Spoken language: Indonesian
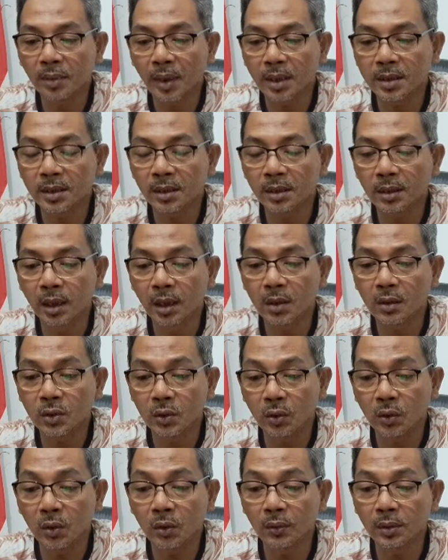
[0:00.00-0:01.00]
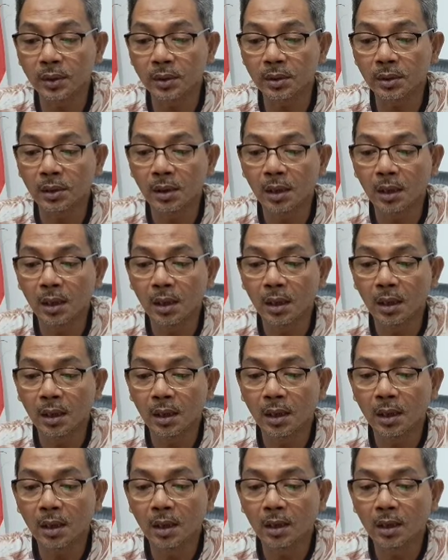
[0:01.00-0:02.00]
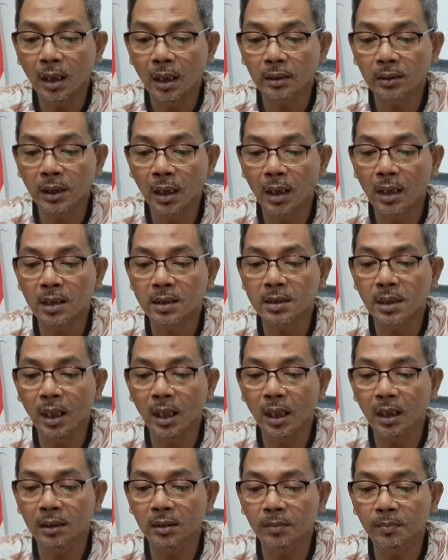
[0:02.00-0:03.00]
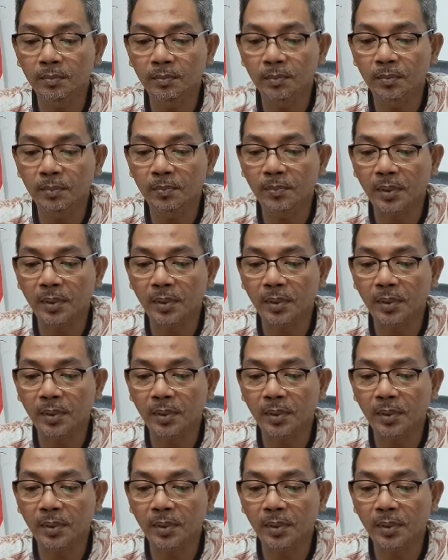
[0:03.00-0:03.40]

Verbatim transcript: Presiden Jokowi. Datang saat